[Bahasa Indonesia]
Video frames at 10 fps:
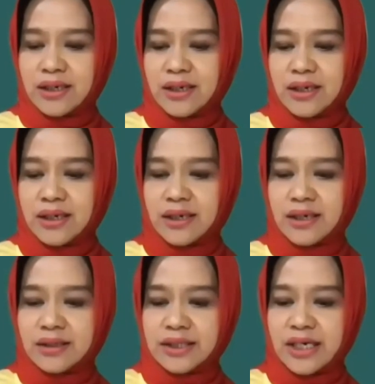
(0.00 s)

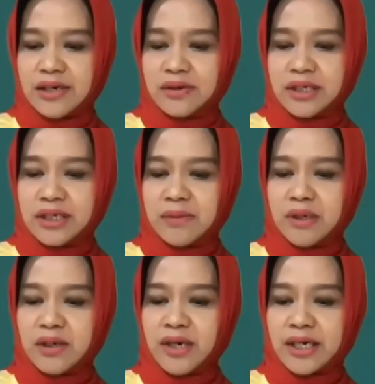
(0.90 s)
Uh, eh, sikanus ini
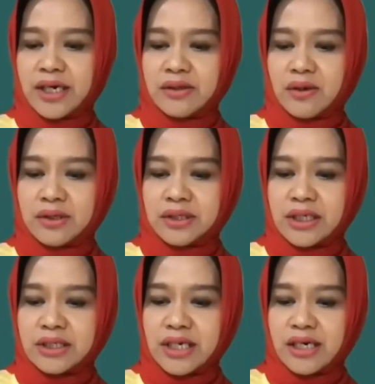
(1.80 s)
mengeluarkan
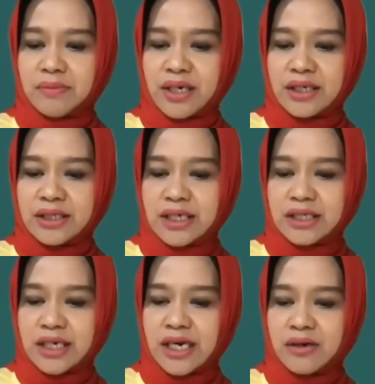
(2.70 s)
toksin saat merasa
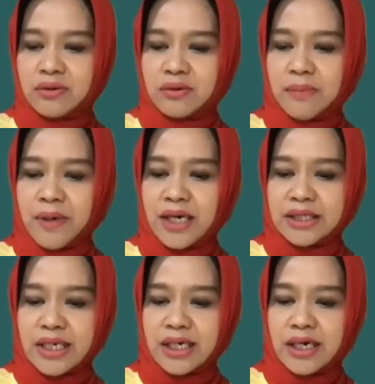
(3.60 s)
terganggu. Apakah
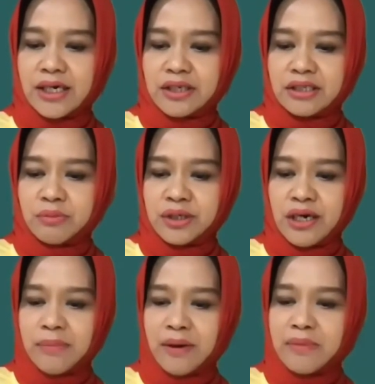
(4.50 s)
serangga tersebut
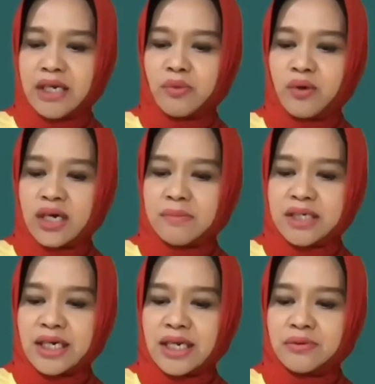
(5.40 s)
dapat menimbulkan
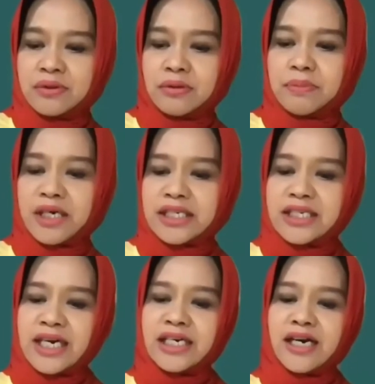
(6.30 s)
masalah untuk
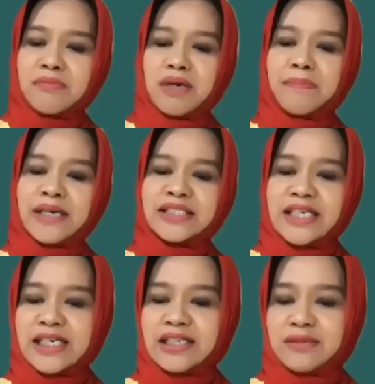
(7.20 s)
pekerja yang
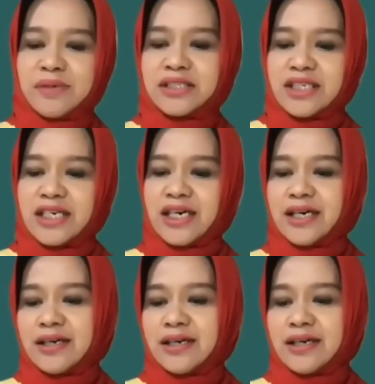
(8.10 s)
melepasnya gitu maksudnya ya?